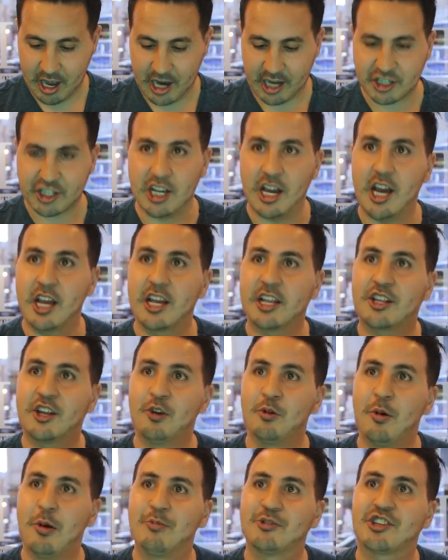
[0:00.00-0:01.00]
طاقش
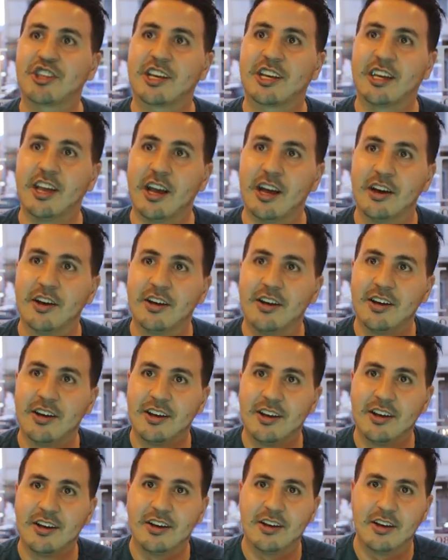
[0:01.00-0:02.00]
الحياتين ما مش تقاه
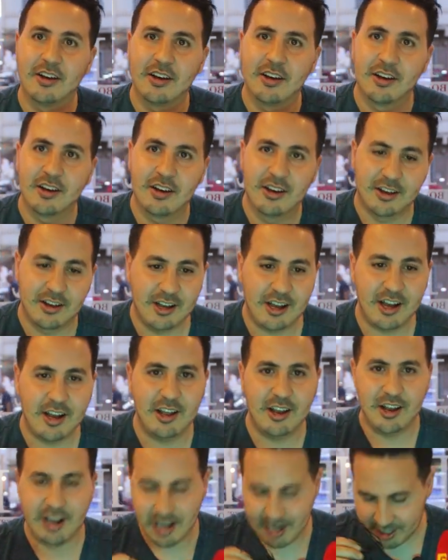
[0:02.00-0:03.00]

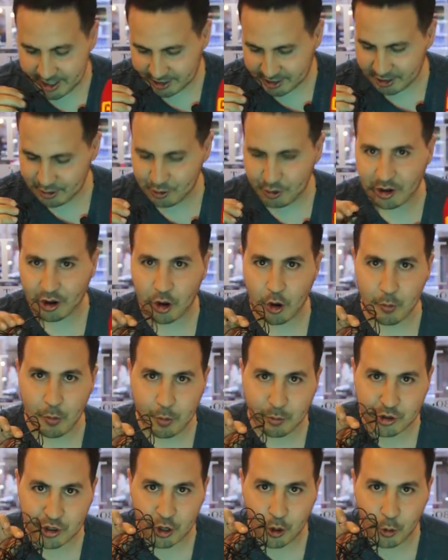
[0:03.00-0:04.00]
الحياتين وقاو
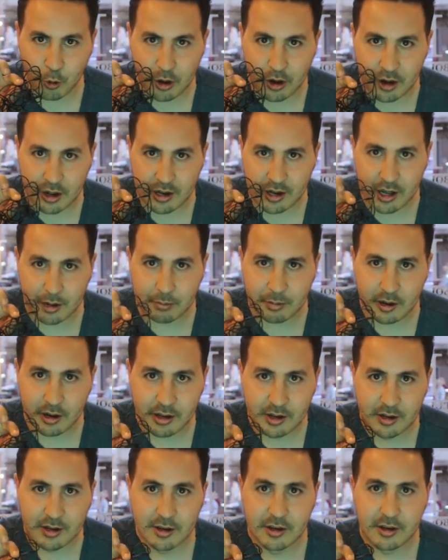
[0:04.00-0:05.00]
ما مشناو اللعبه
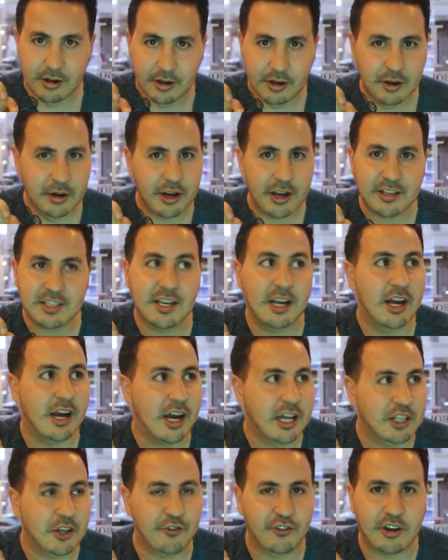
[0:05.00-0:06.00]
قصاحه
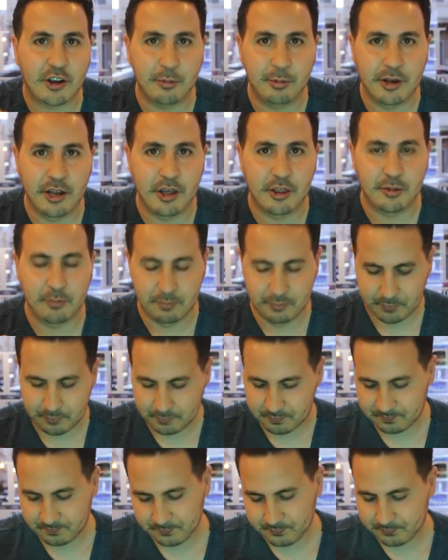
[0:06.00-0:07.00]
حتى يفك بنادم
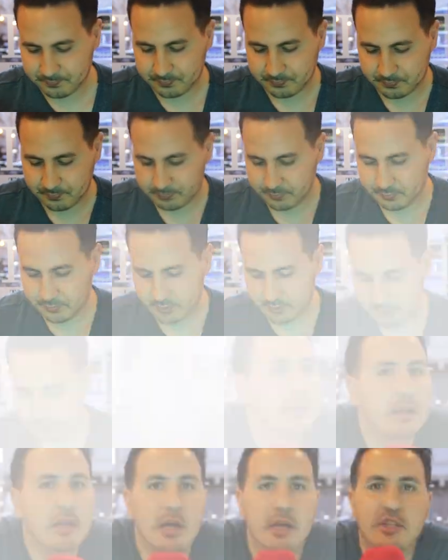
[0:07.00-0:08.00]

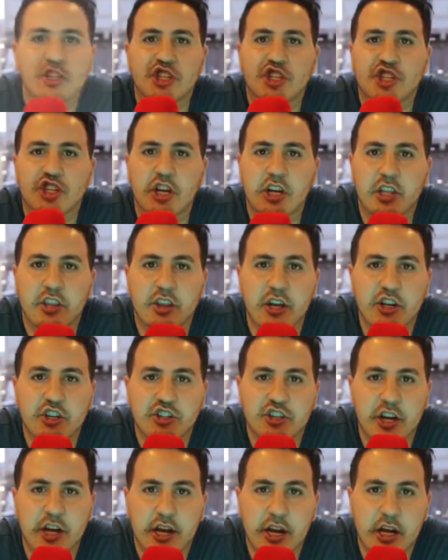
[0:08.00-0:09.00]
لا نش
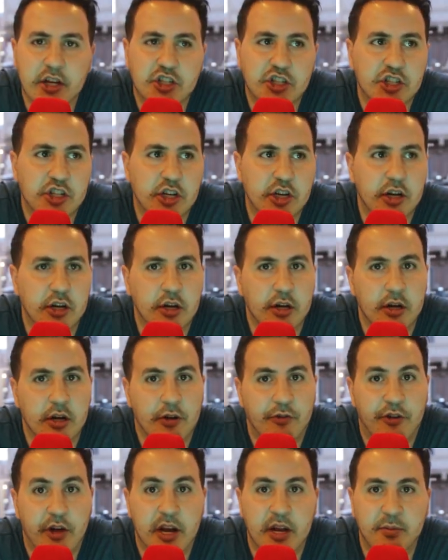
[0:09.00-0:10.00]
ديج نهرش
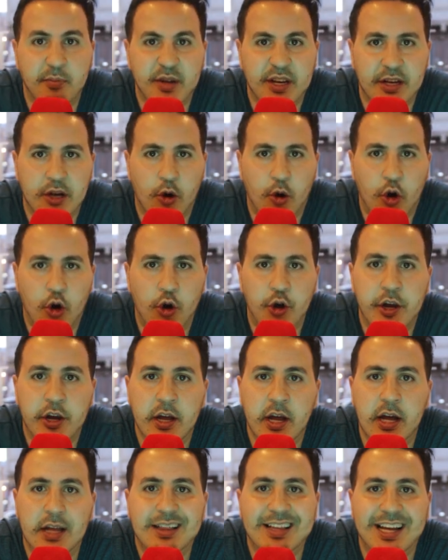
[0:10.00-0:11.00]
آه، فريد من نوعه
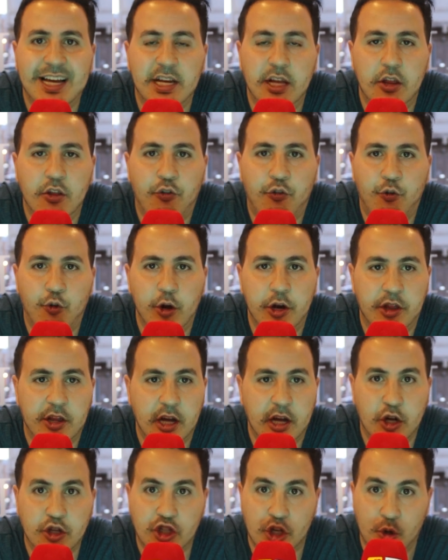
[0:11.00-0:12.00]
هي تقني الغفوير
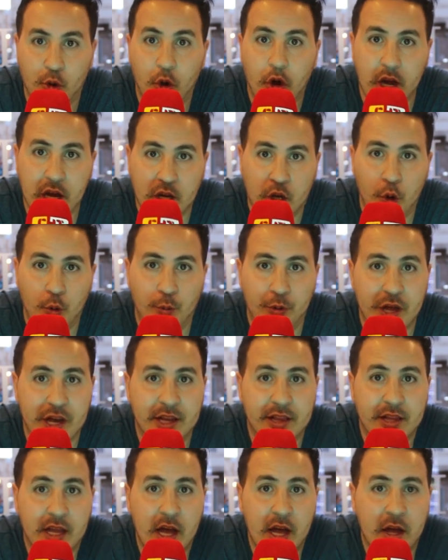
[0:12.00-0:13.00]
تيقش الخوقي كيوم
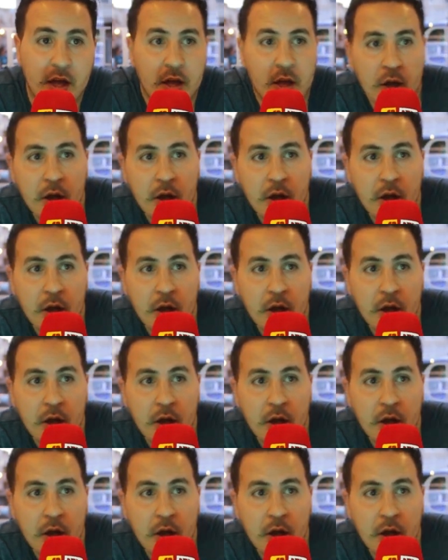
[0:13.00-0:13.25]
داني تا